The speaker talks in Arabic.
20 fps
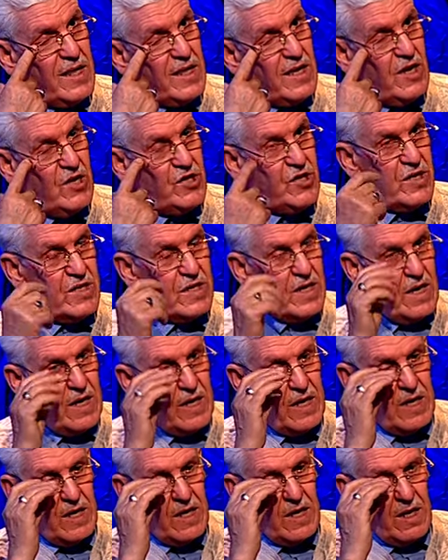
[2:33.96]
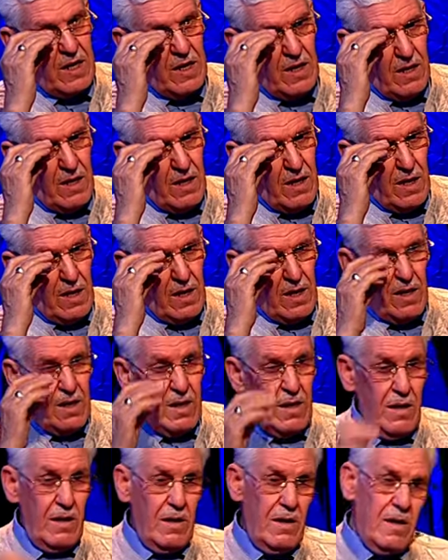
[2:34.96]
الجزائريين
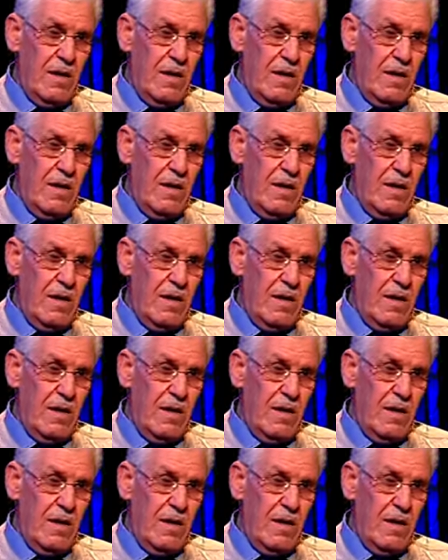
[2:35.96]
آه،